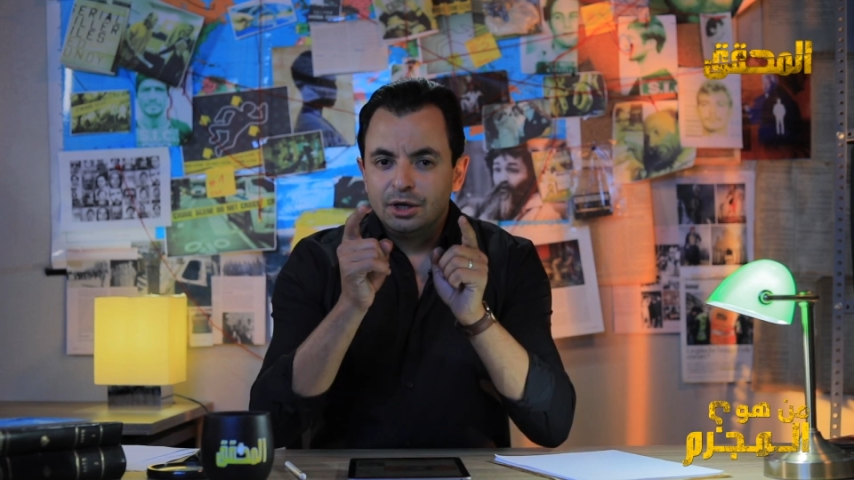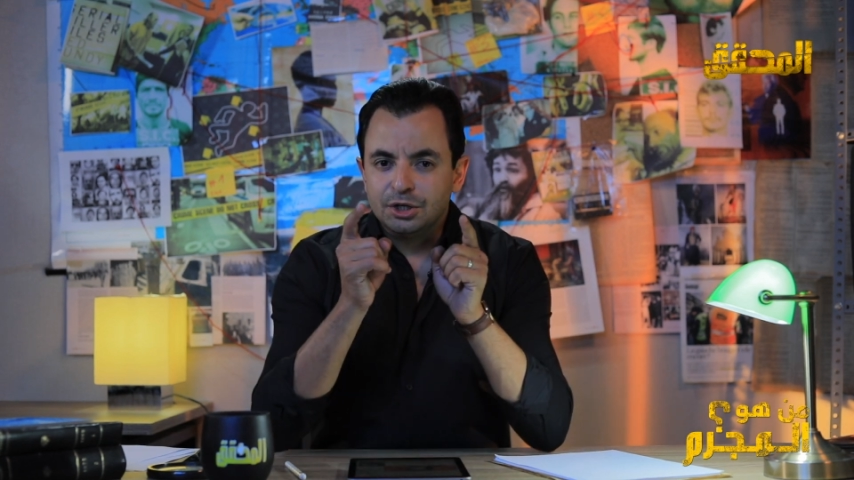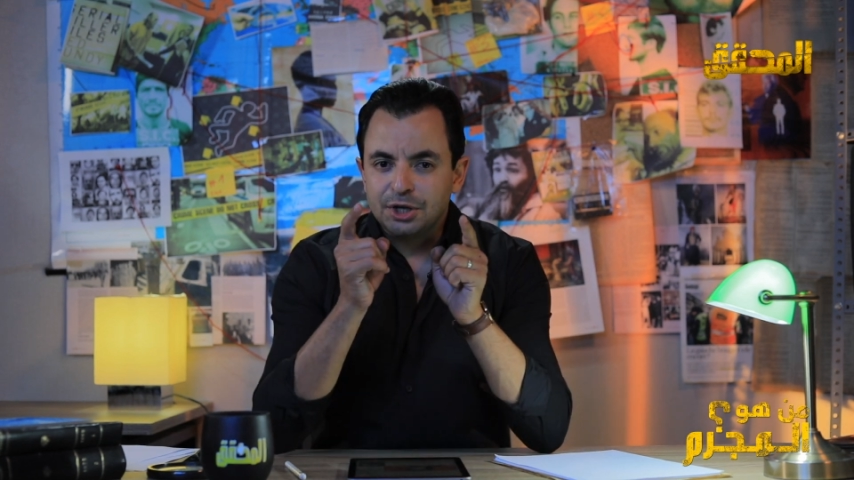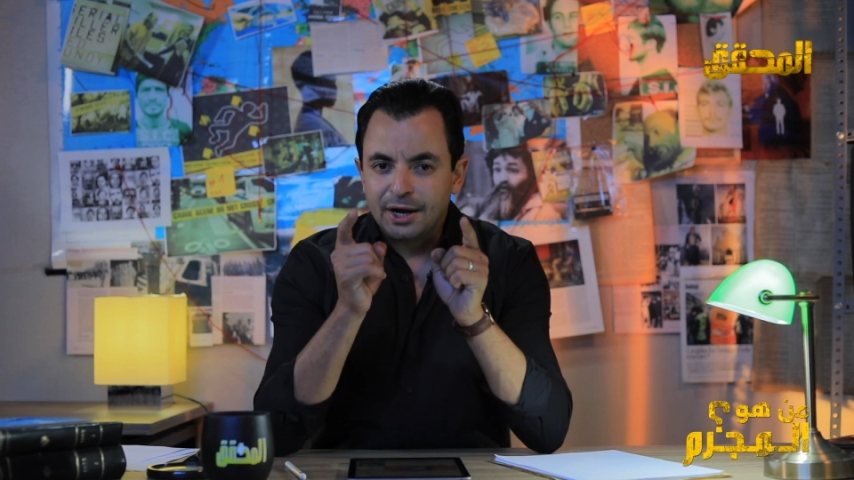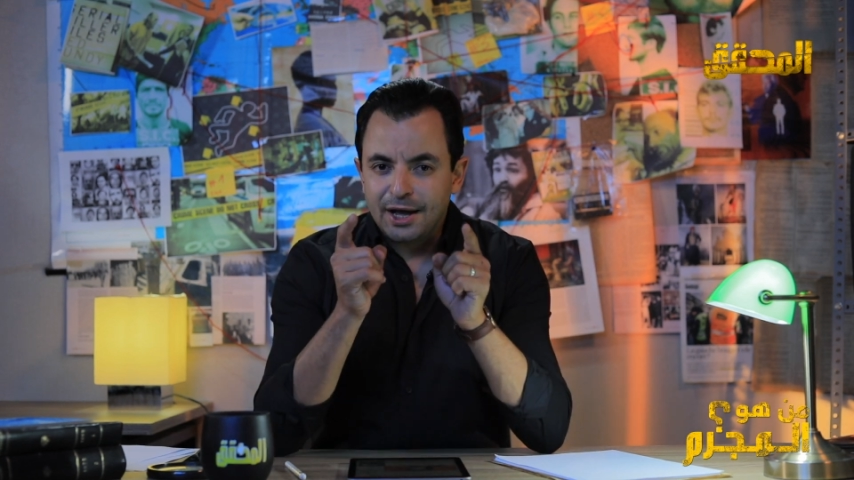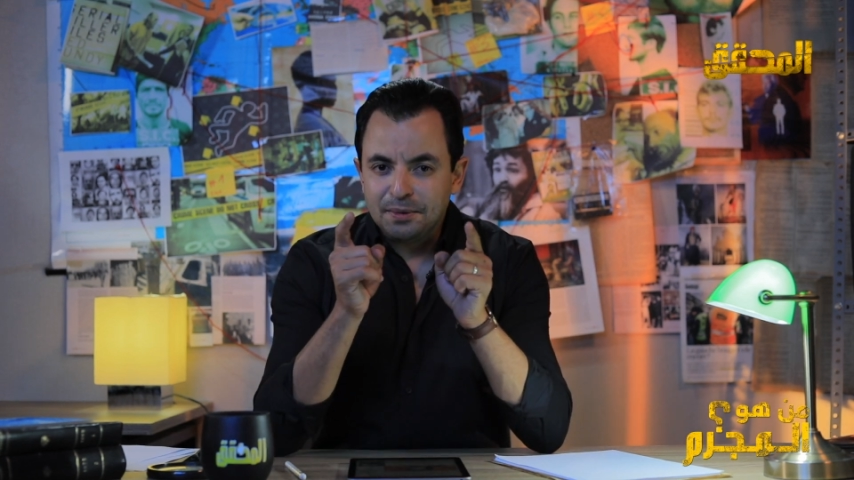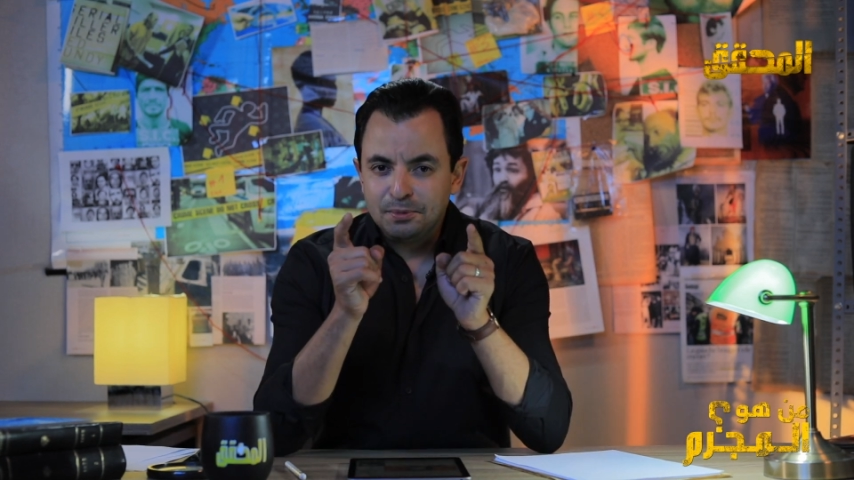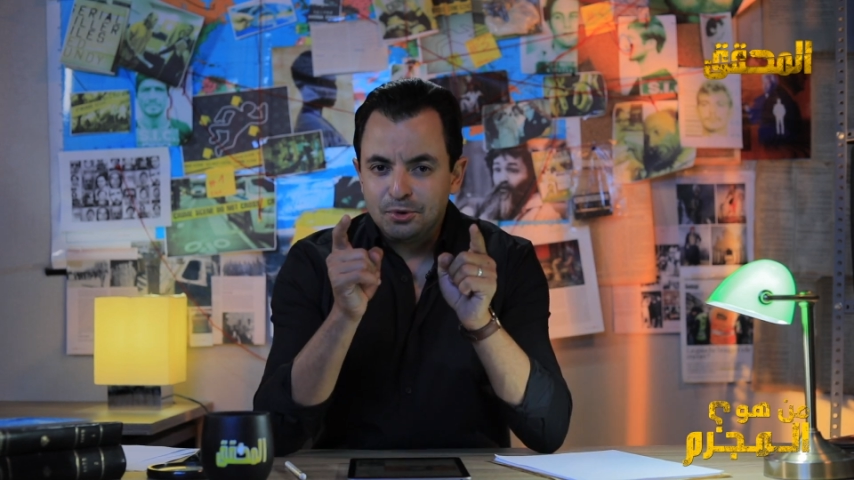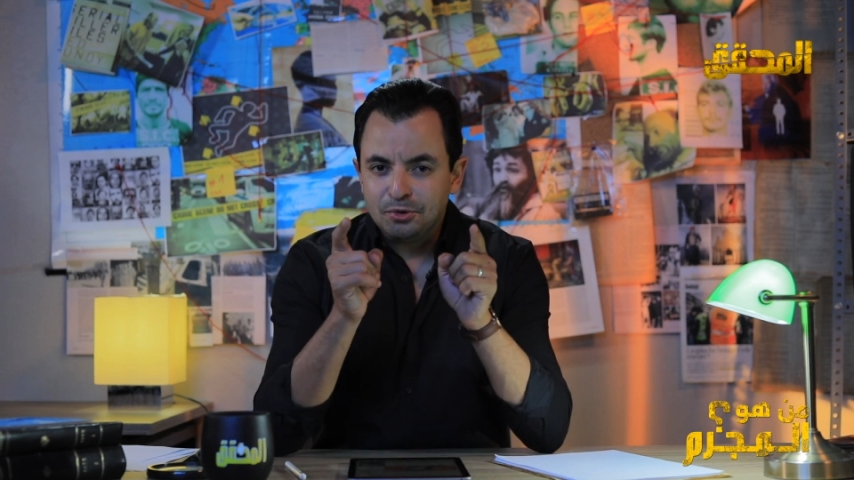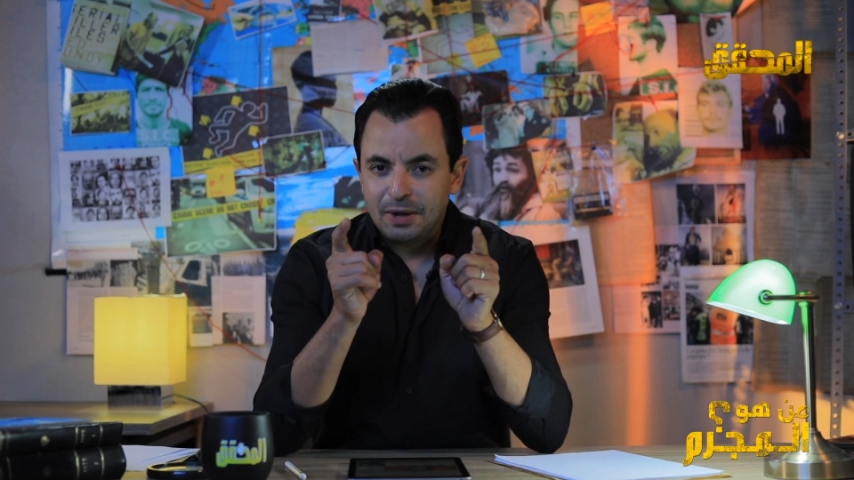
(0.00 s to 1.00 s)
الجرائم
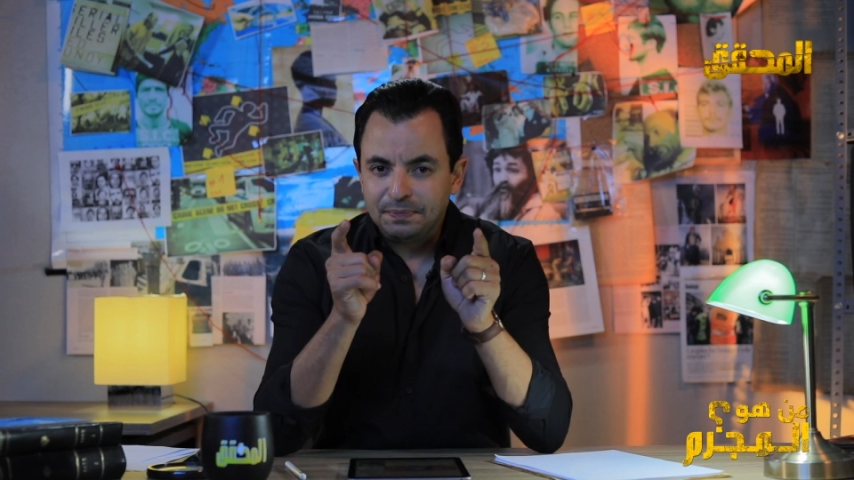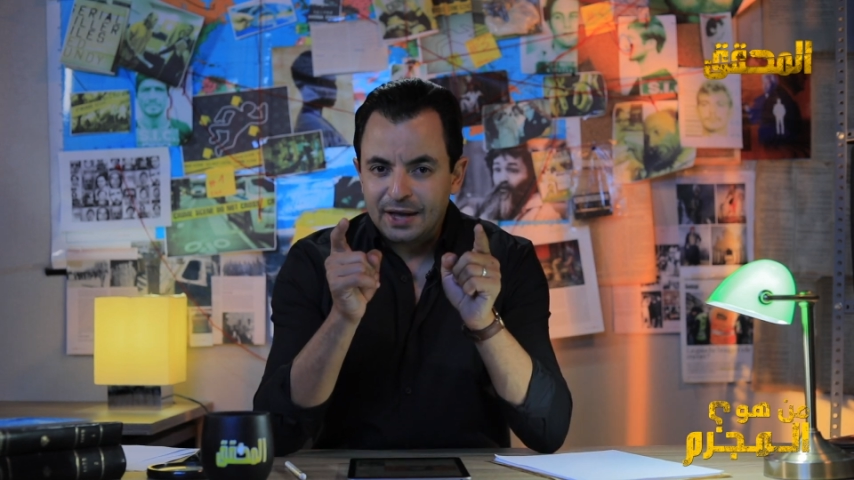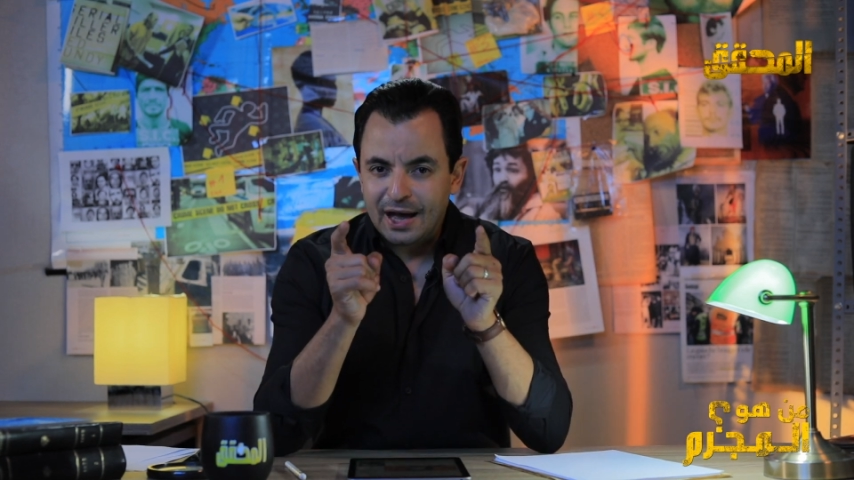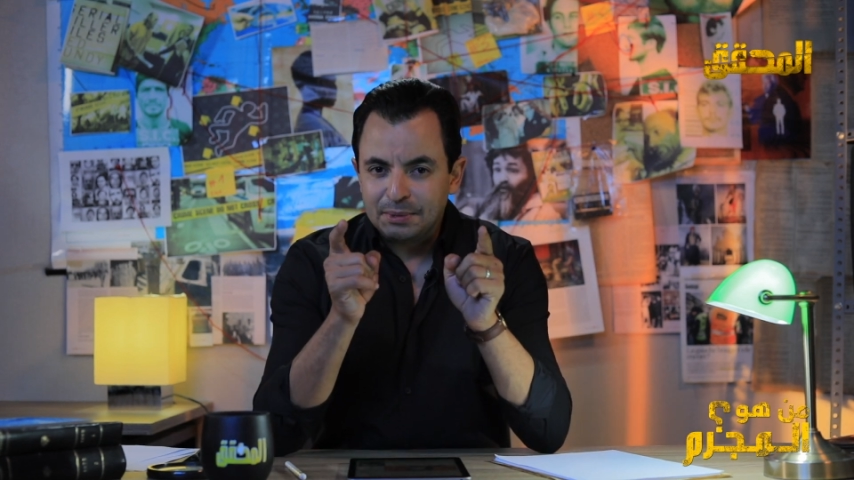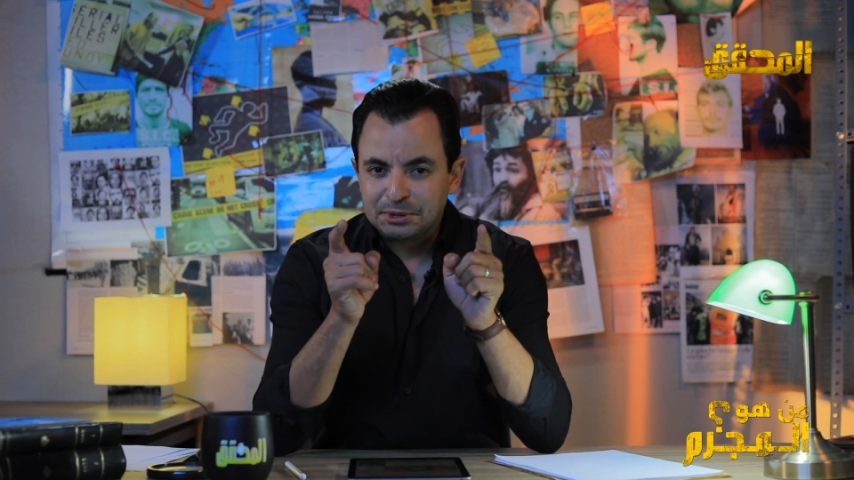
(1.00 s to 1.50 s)
الأولى متاعها